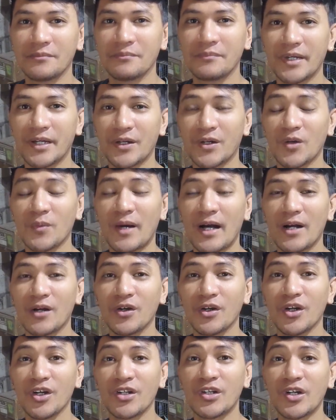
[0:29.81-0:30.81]
pero bago
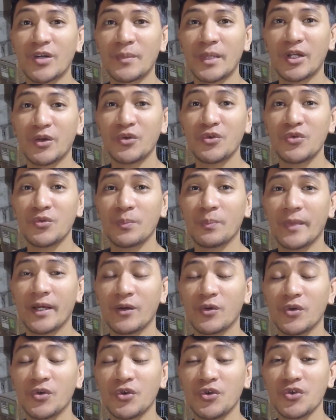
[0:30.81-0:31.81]
yun, no, may, good, may
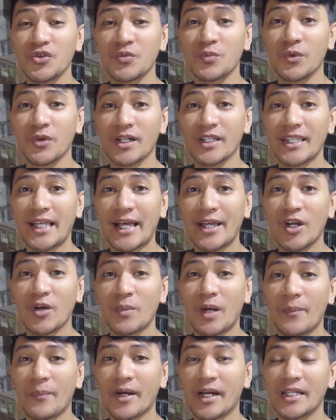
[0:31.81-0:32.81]
good news muna tayo.
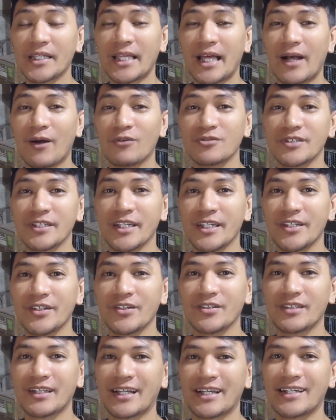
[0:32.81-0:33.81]
Papakita ko sa inyo.
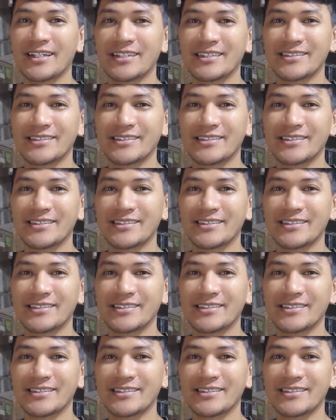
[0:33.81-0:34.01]
Tara.